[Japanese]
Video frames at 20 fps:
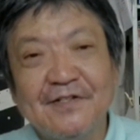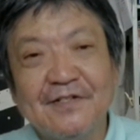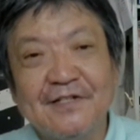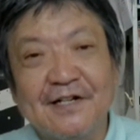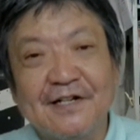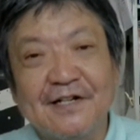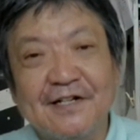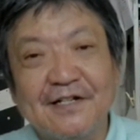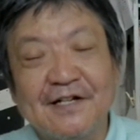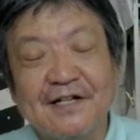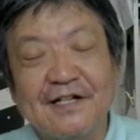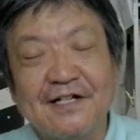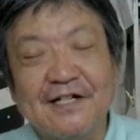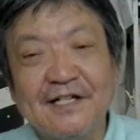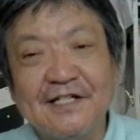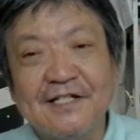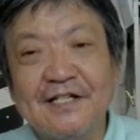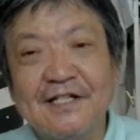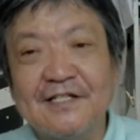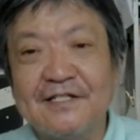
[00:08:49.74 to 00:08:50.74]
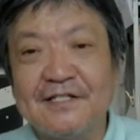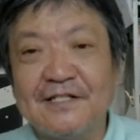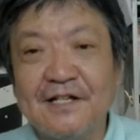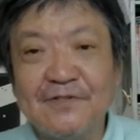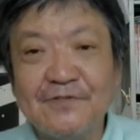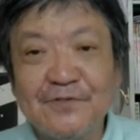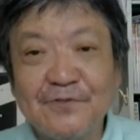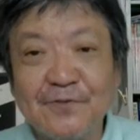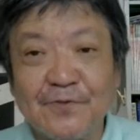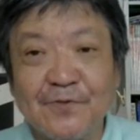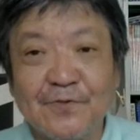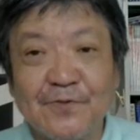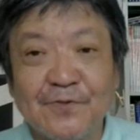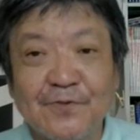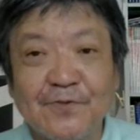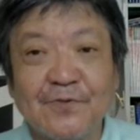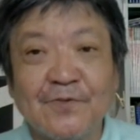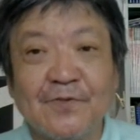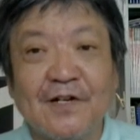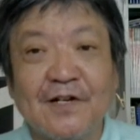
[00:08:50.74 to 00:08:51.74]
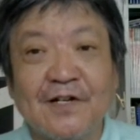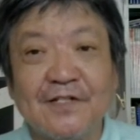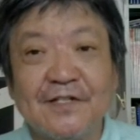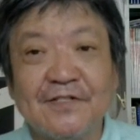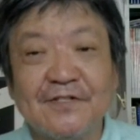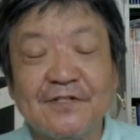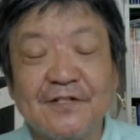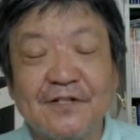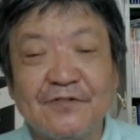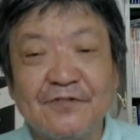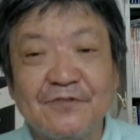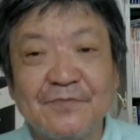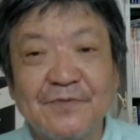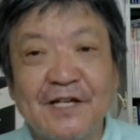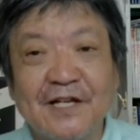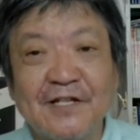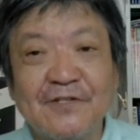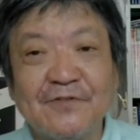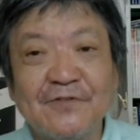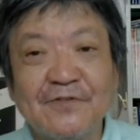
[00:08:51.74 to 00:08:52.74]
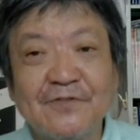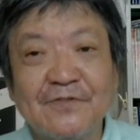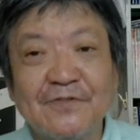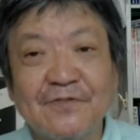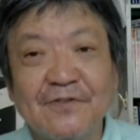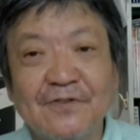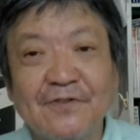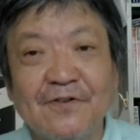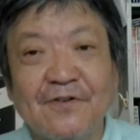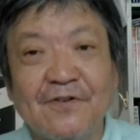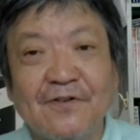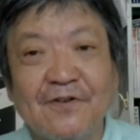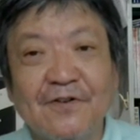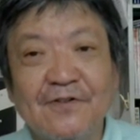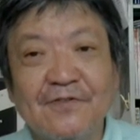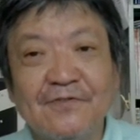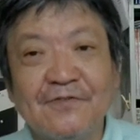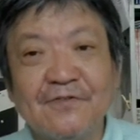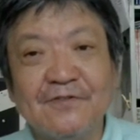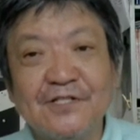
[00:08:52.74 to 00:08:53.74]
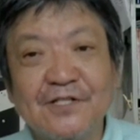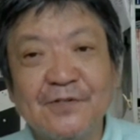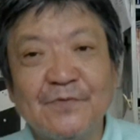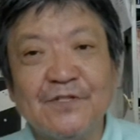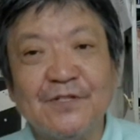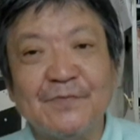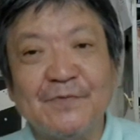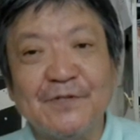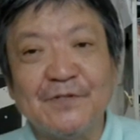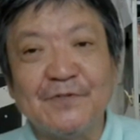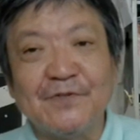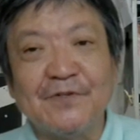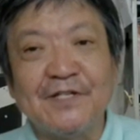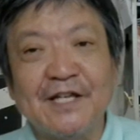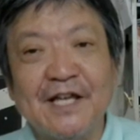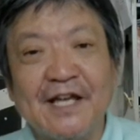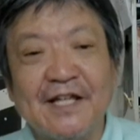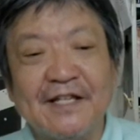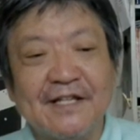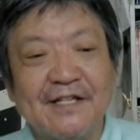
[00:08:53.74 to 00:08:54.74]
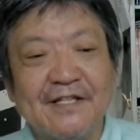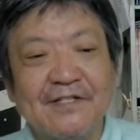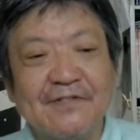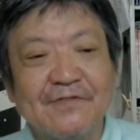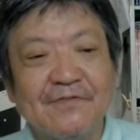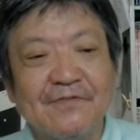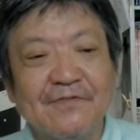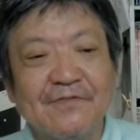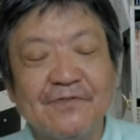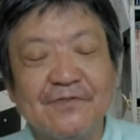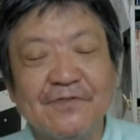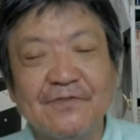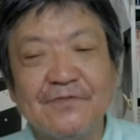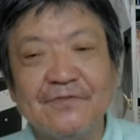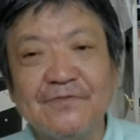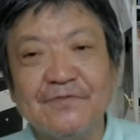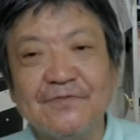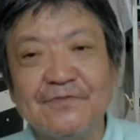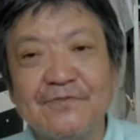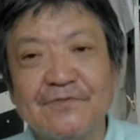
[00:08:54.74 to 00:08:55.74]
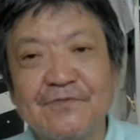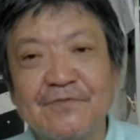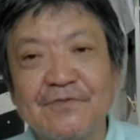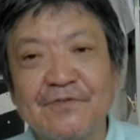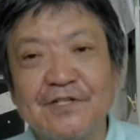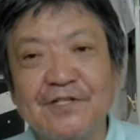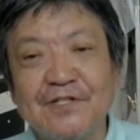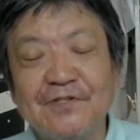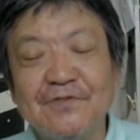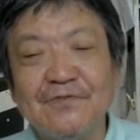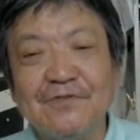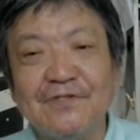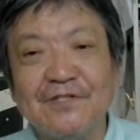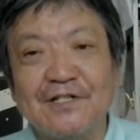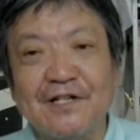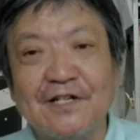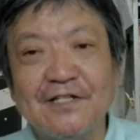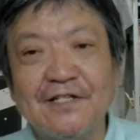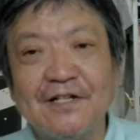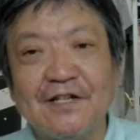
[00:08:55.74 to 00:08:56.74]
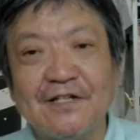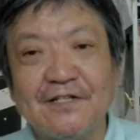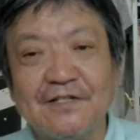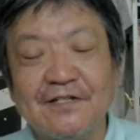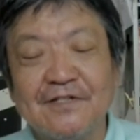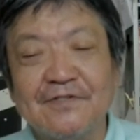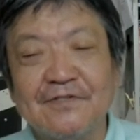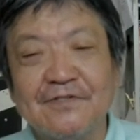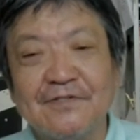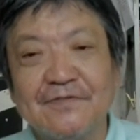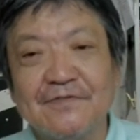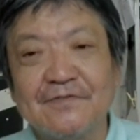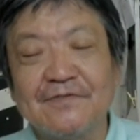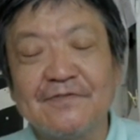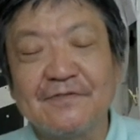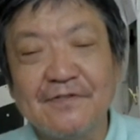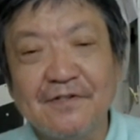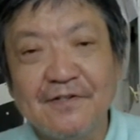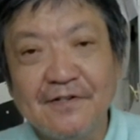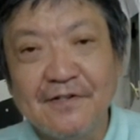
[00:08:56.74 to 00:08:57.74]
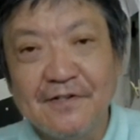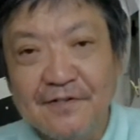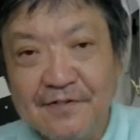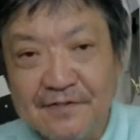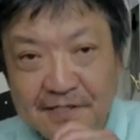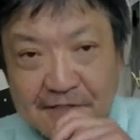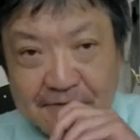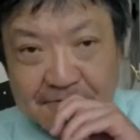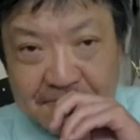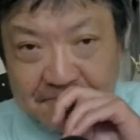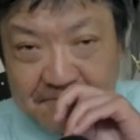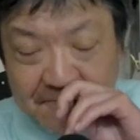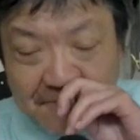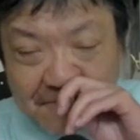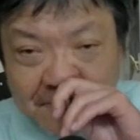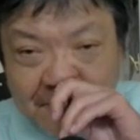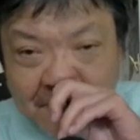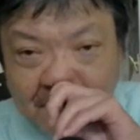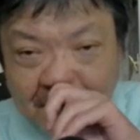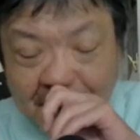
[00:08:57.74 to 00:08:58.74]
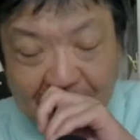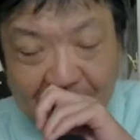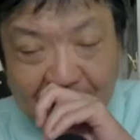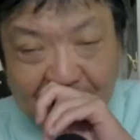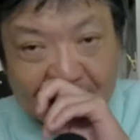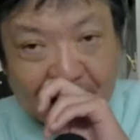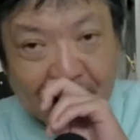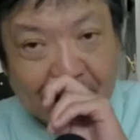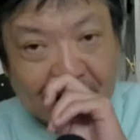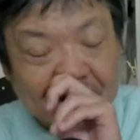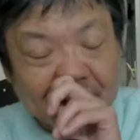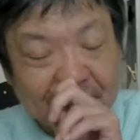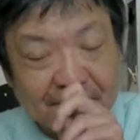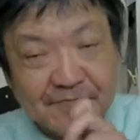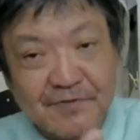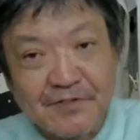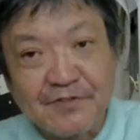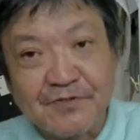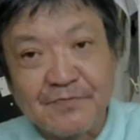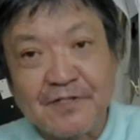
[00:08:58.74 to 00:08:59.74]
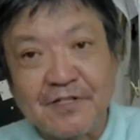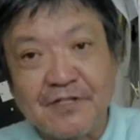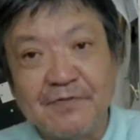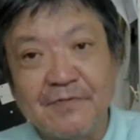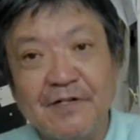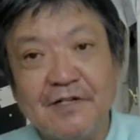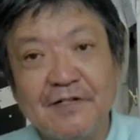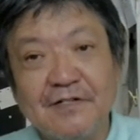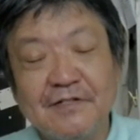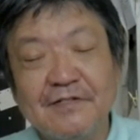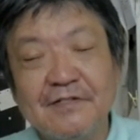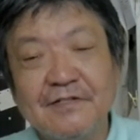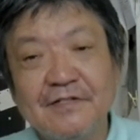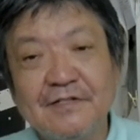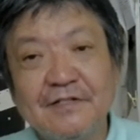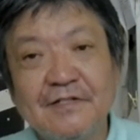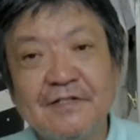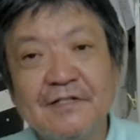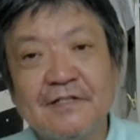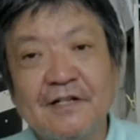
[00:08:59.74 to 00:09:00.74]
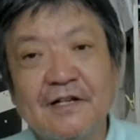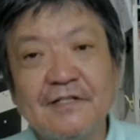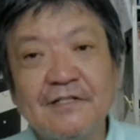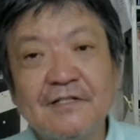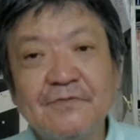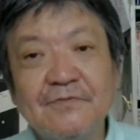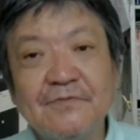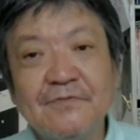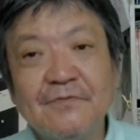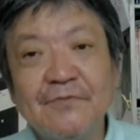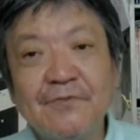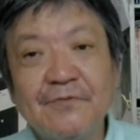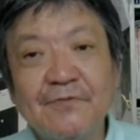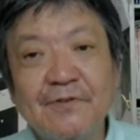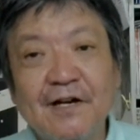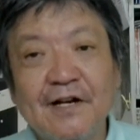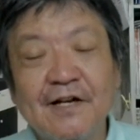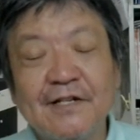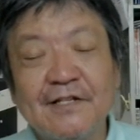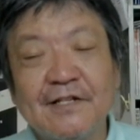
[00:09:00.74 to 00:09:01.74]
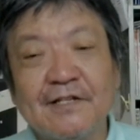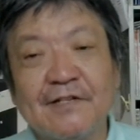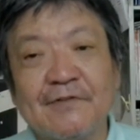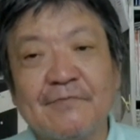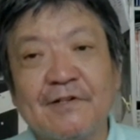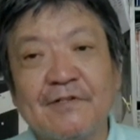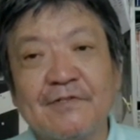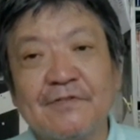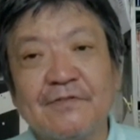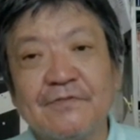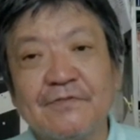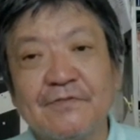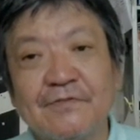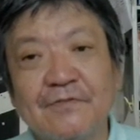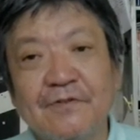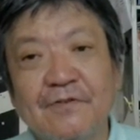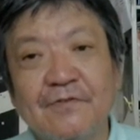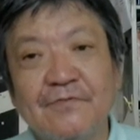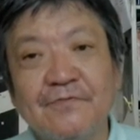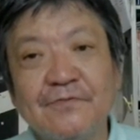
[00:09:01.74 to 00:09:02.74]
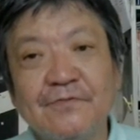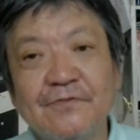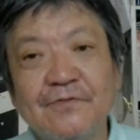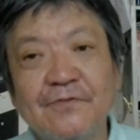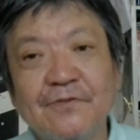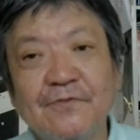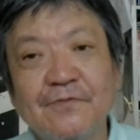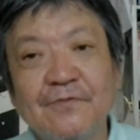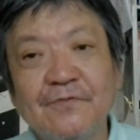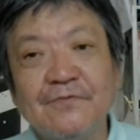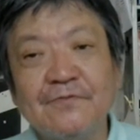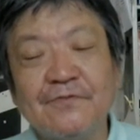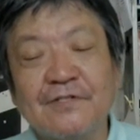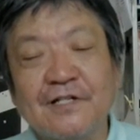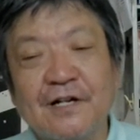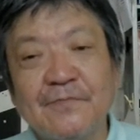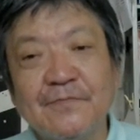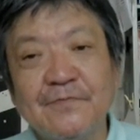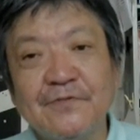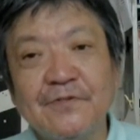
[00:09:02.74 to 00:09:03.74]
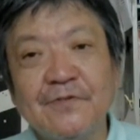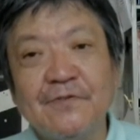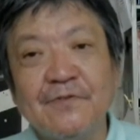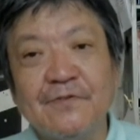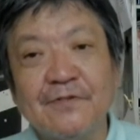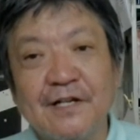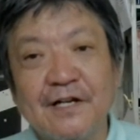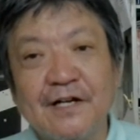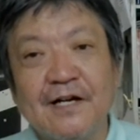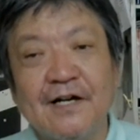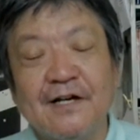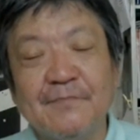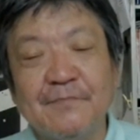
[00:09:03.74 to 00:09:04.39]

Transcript: だから彼らに入れる人っていうのはですね組合の人とどうしても自民党エーねんというこの2種類しかいないんですよだから不動票が入らないですよ立民にはなんで不動票が入らないのかっていうと不動票をつかむような